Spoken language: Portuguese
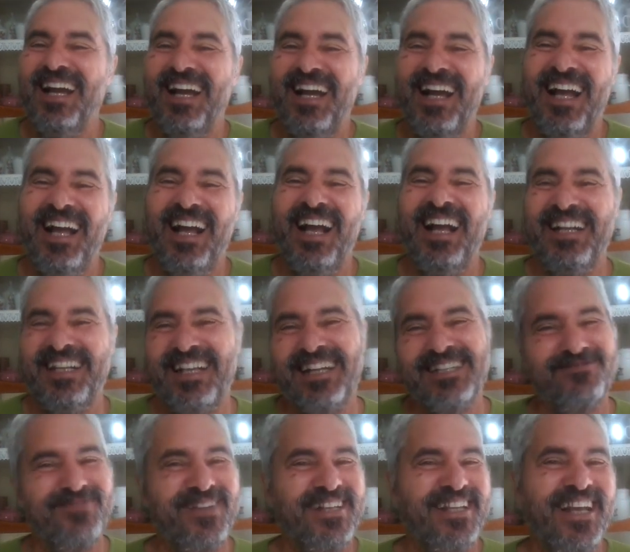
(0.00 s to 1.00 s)

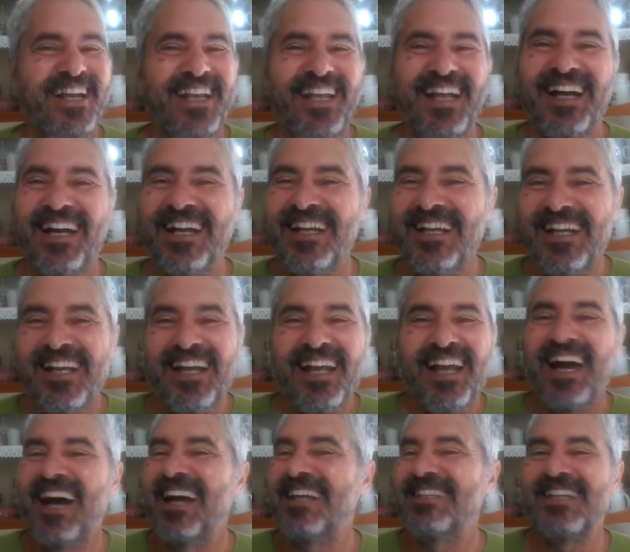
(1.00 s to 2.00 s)
Aquelas bandeirinhas
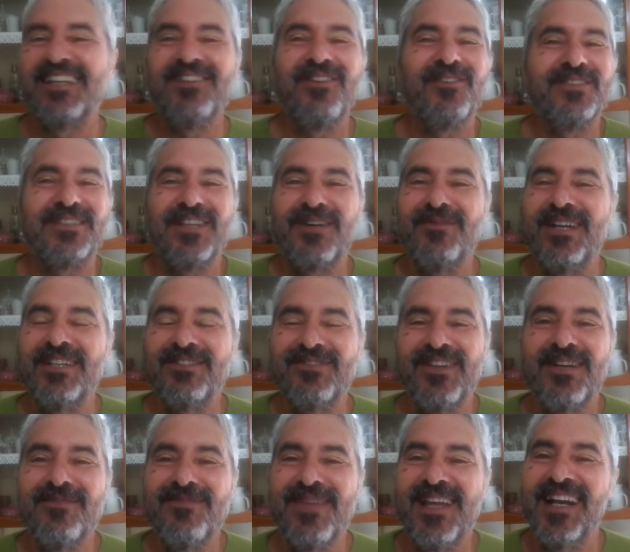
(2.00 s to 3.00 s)
elas já não são mais
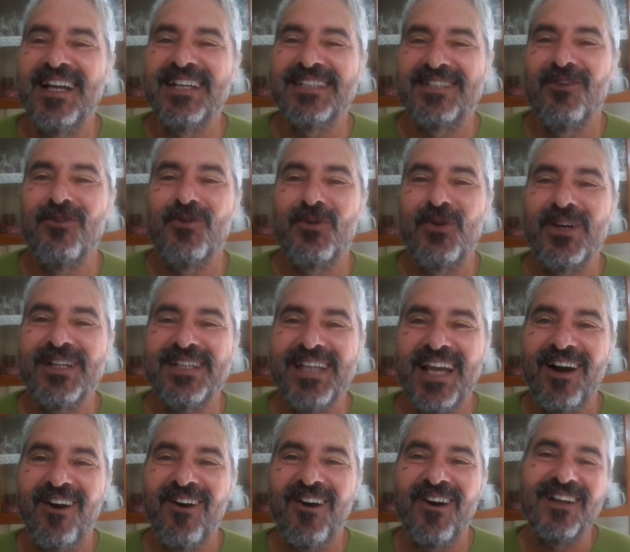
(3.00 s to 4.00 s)
vermelhas, são
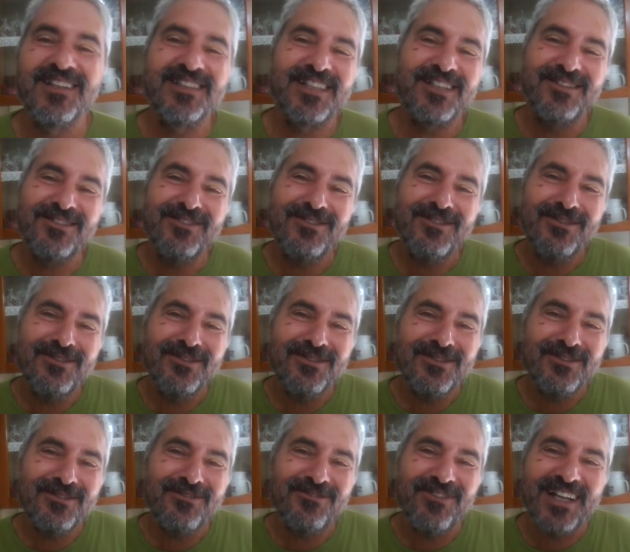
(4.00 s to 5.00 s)
cor-de-rosa,
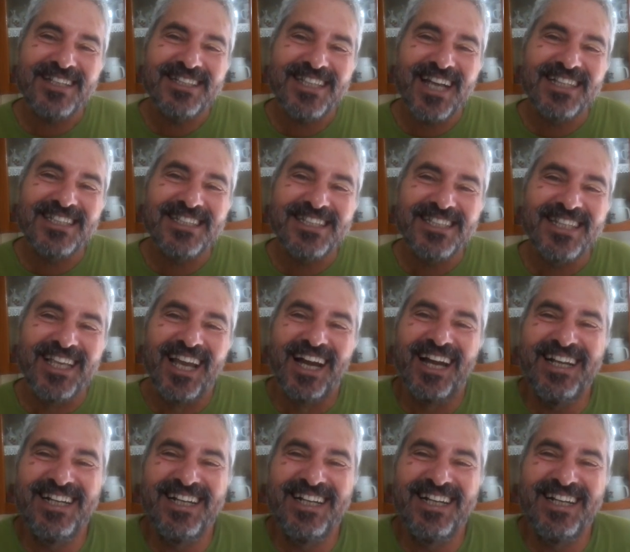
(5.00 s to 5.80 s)
tudo fatiadinha.